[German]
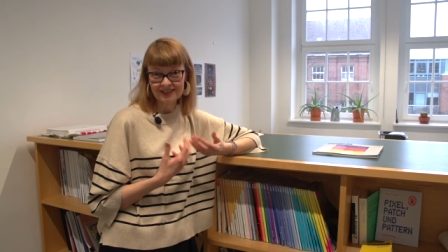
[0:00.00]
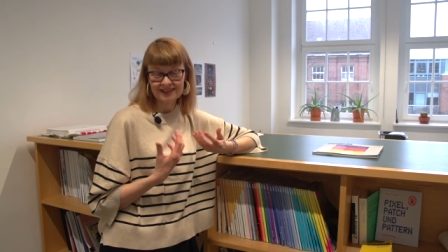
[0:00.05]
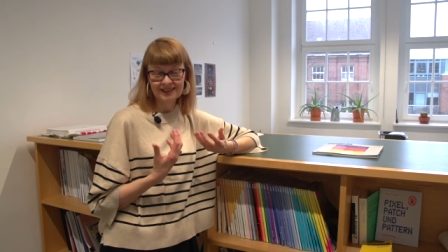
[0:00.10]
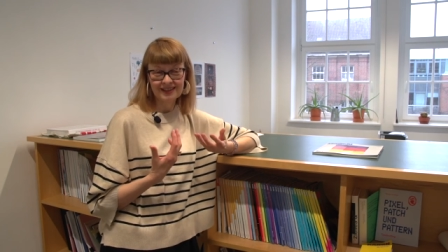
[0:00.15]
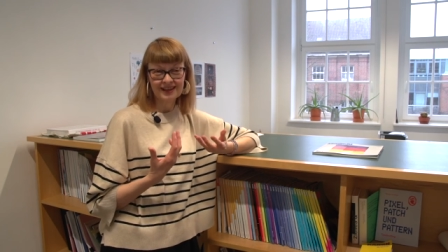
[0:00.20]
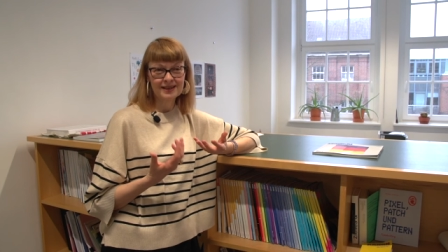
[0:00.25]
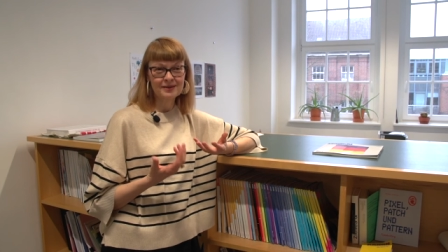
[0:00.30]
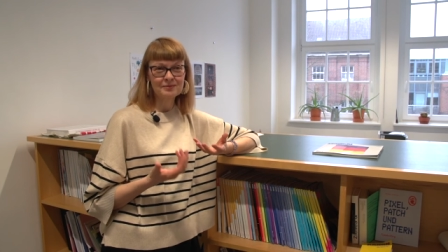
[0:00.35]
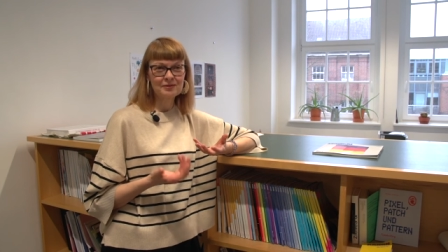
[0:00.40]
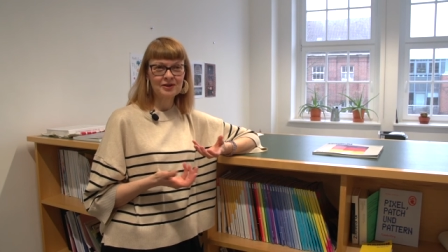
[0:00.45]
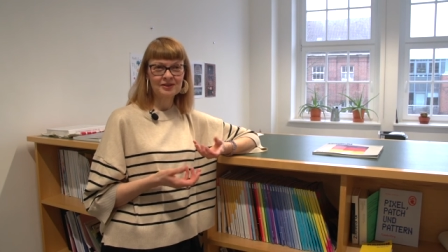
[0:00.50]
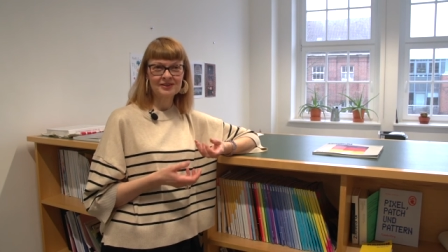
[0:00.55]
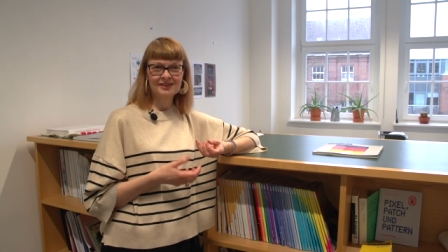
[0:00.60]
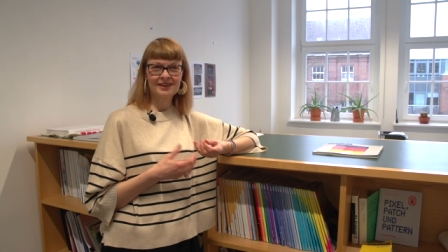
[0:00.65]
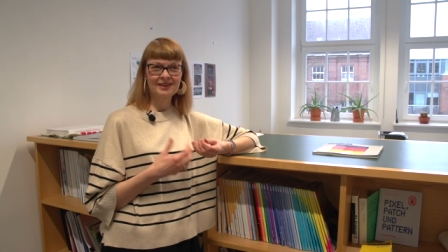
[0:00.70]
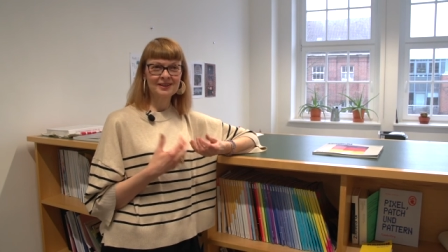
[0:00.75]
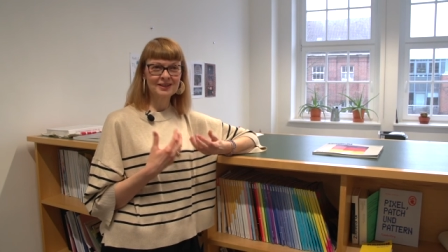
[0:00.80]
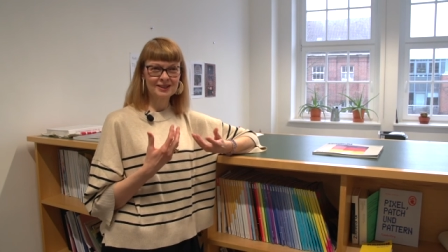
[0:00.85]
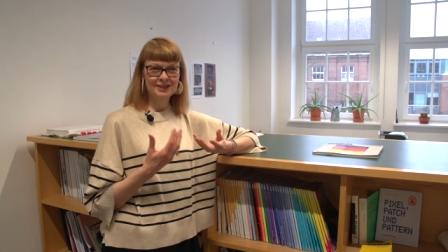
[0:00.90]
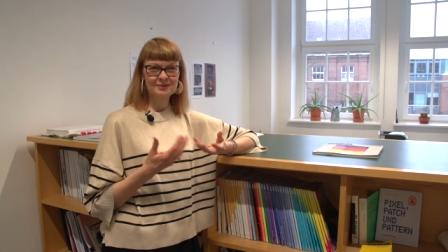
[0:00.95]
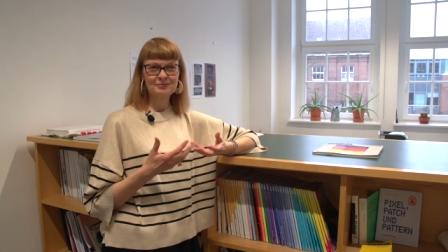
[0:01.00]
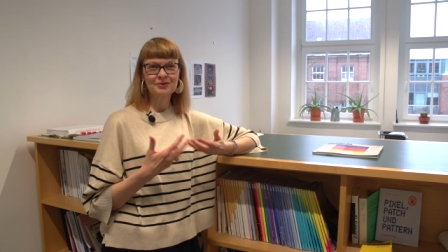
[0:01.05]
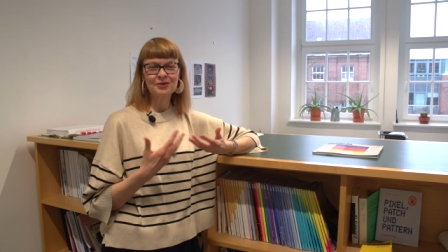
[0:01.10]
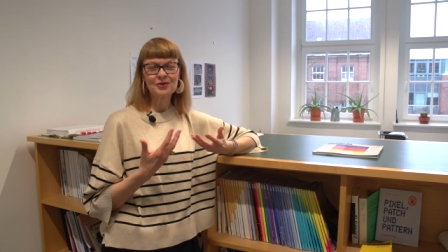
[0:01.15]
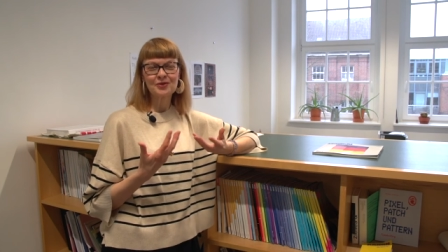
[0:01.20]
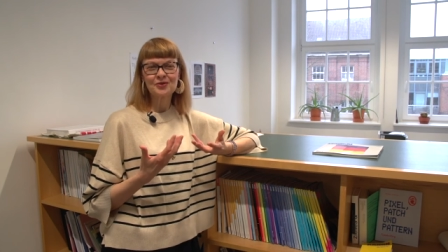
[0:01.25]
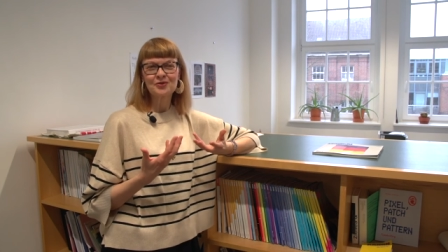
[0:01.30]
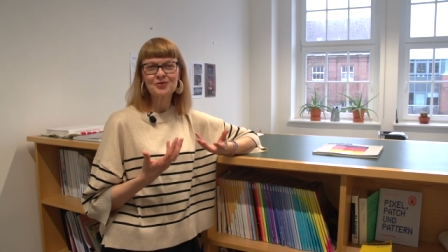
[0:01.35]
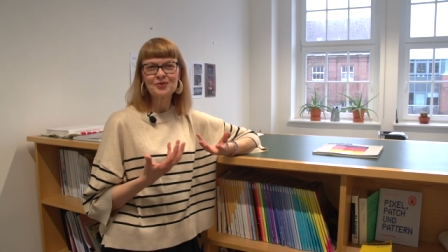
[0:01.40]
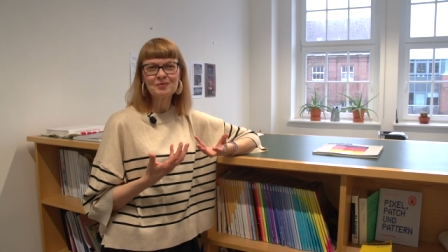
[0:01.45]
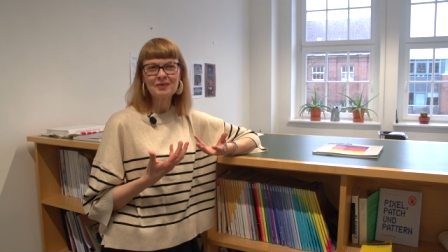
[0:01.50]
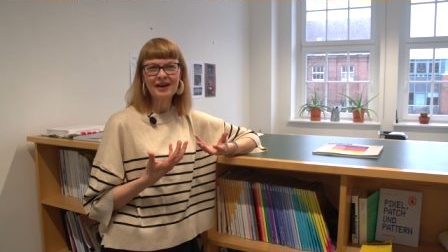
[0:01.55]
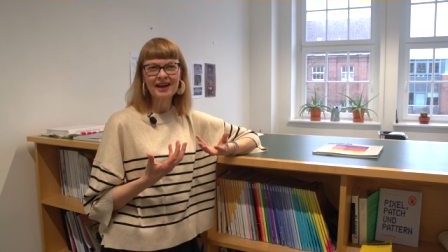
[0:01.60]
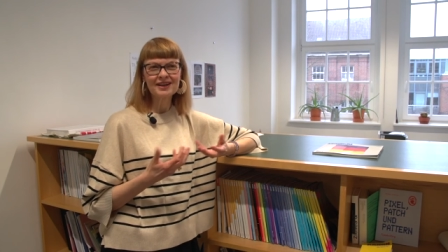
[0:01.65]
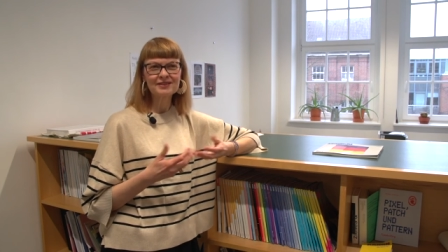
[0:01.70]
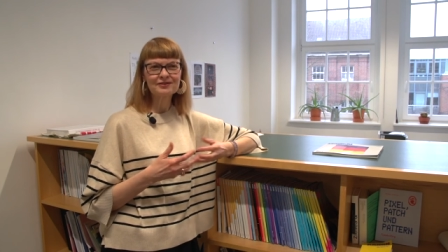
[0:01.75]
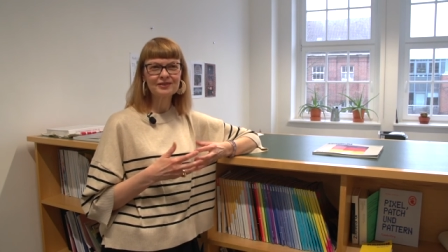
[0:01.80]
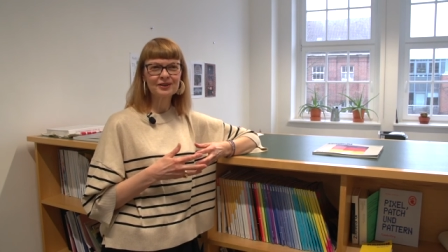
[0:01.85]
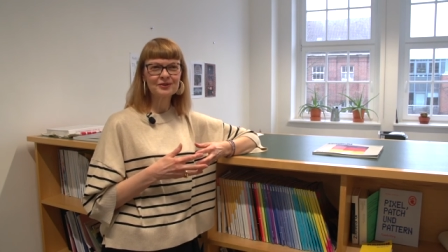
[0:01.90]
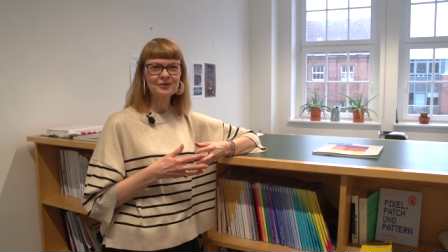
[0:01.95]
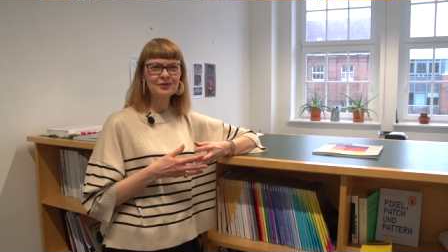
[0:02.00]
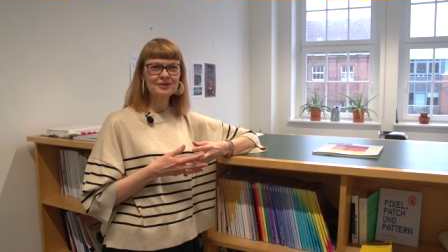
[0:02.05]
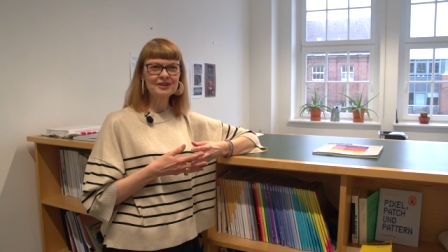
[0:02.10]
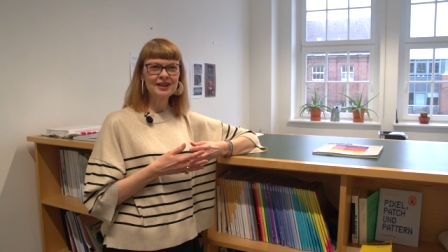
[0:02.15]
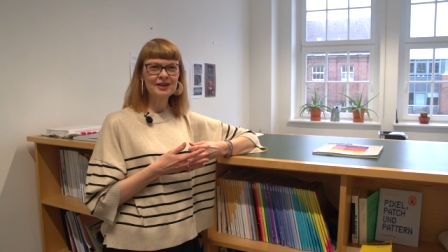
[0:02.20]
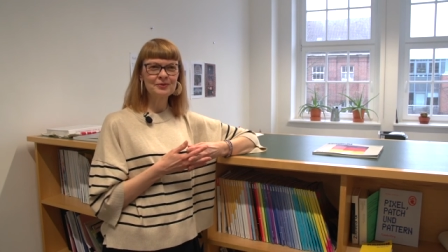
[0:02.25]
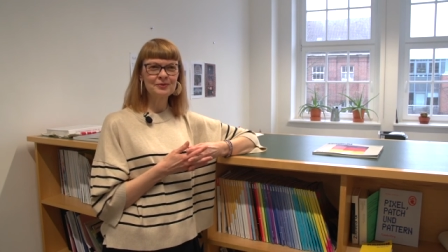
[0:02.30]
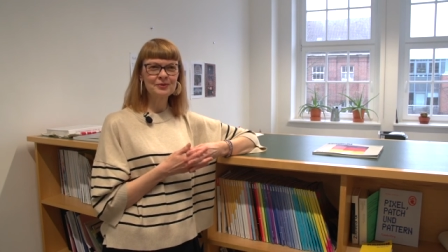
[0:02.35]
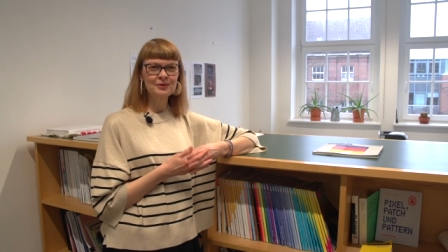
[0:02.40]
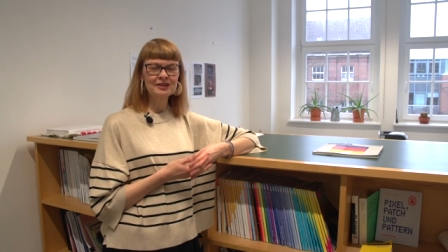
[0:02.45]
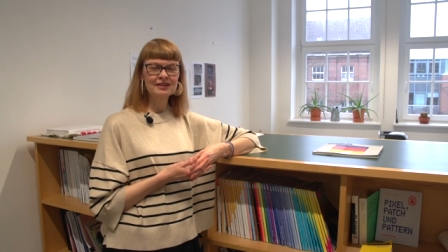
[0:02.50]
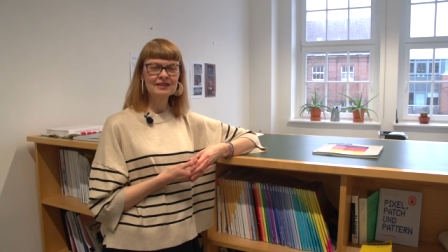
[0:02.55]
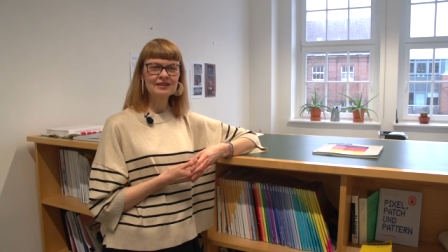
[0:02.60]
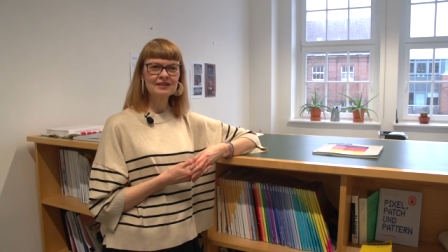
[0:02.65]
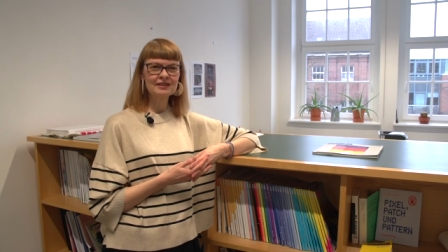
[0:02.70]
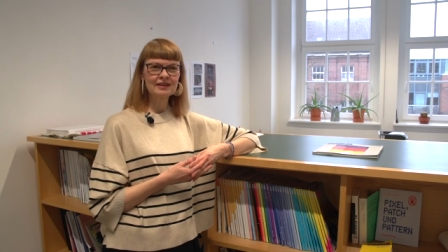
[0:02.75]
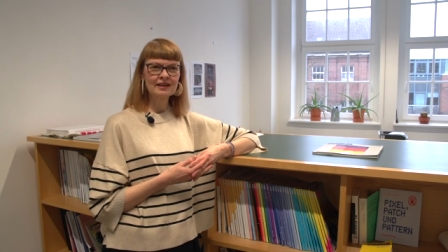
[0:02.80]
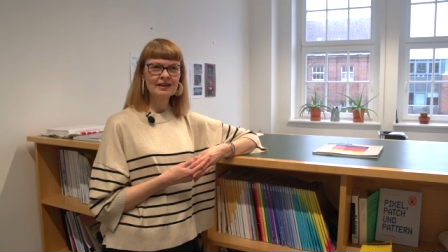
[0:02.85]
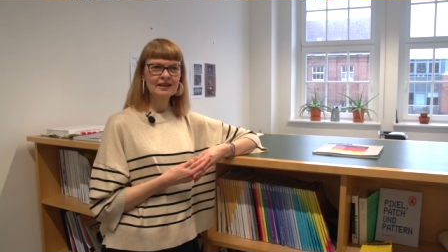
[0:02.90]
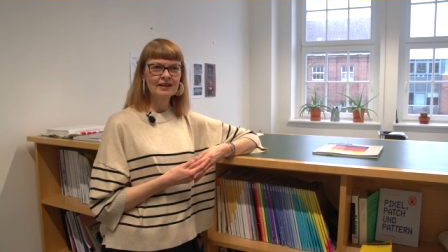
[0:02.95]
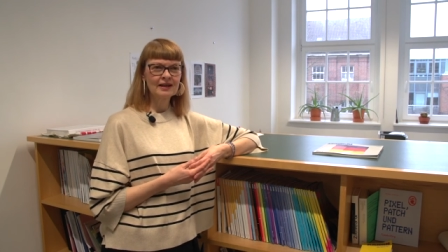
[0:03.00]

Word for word: Es kann aber auch sein, dass die Pseudonyme einfach nur sehr gut sind.